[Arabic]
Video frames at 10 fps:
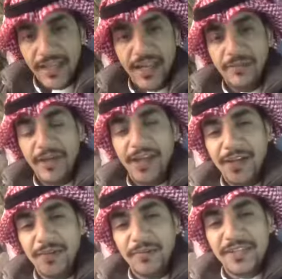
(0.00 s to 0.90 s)
السلام
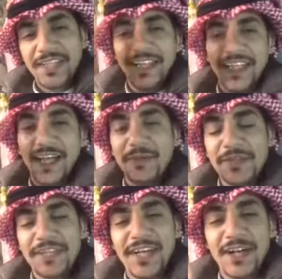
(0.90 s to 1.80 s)
عليكم واسعد الله
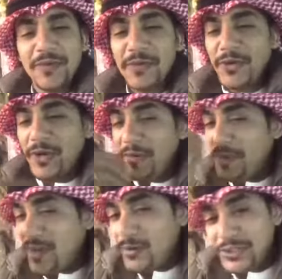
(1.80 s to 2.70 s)
مساكم يقول
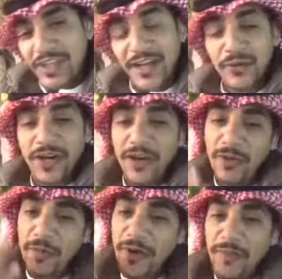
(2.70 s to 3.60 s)
املا الوجار
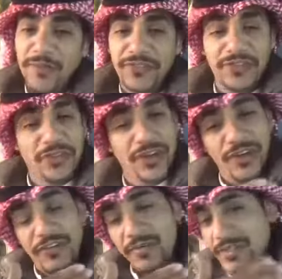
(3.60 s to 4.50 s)
وخلوا الباب مفتوح
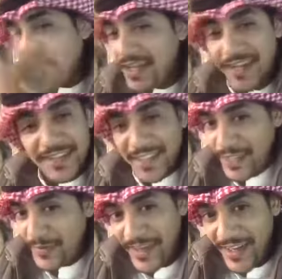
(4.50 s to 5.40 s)
خوف المسير
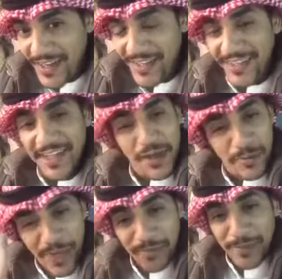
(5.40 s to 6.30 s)
يستحي ما ينادي
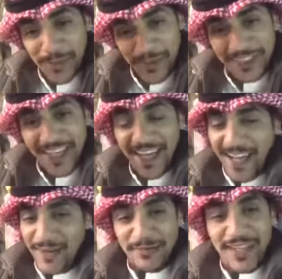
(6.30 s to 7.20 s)
محمد بن
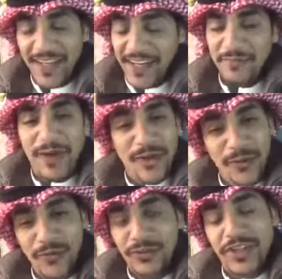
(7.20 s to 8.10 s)
شلاح المطيري
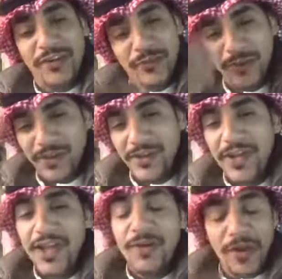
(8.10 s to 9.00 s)
معروف وتعرفونه
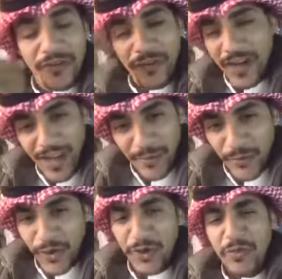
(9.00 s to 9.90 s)
يعرفونه العرب
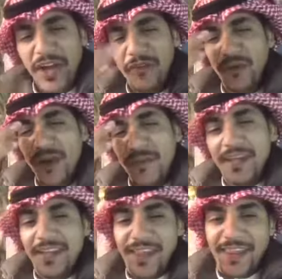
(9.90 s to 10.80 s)
كلهم ويعرفون
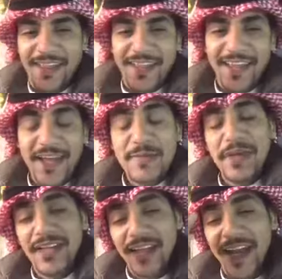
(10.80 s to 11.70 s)
البيت هذا
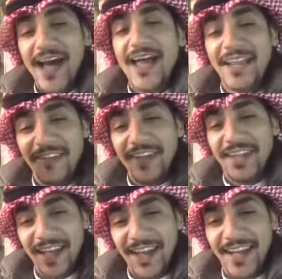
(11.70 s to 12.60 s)
البيت الخالد في
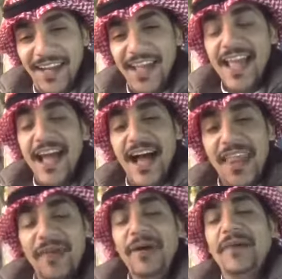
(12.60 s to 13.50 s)
التاريخ
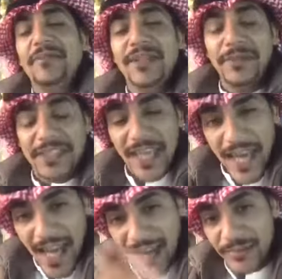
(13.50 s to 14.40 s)
هذا محمد بن
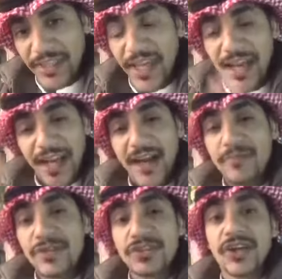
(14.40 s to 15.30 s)
شلاح المطيري كان
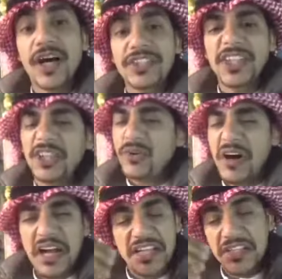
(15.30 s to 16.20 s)
من سكان جدة
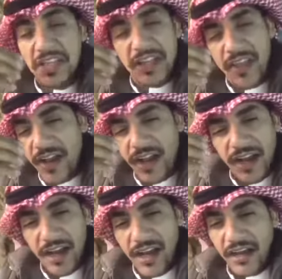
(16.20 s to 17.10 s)
وكانت جدة ذاك
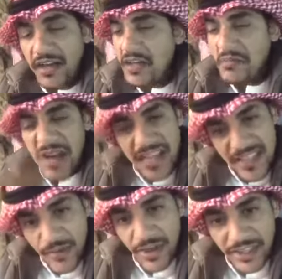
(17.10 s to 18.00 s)
النهار ما هي
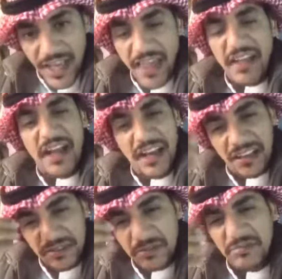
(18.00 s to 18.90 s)
زي وقتها هذا
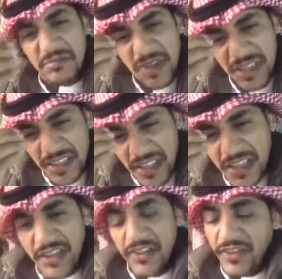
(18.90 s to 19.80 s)
كانت
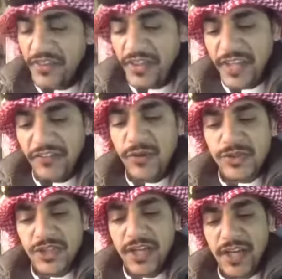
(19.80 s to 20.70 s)
منطقة ضعيفة
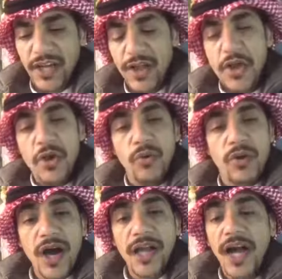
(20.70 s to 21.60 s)
وصغيرة
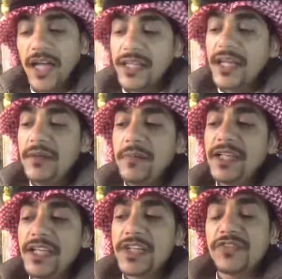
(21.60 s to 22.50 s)
وكان حاط له
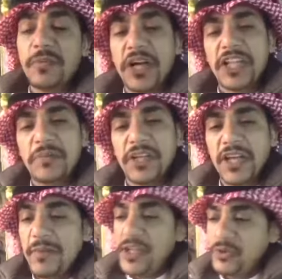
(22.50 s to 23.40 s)
مجلس في مقدمة
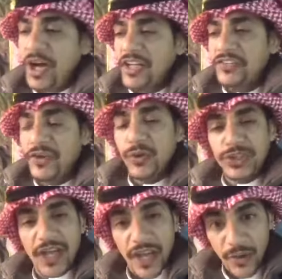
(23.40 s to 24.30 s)
البيت وحط فيه
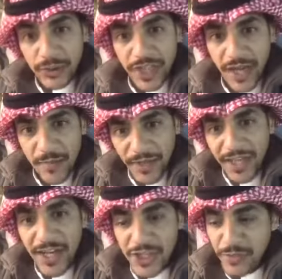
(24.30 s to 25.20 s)
وجارة الوجارة
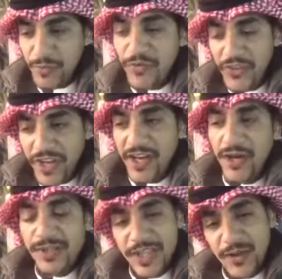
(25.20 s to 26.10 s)
المحل اللي يشبون فيها
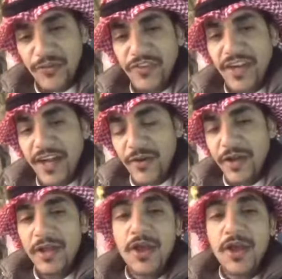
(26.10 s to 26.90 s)
النار ويزينون فيها قهوة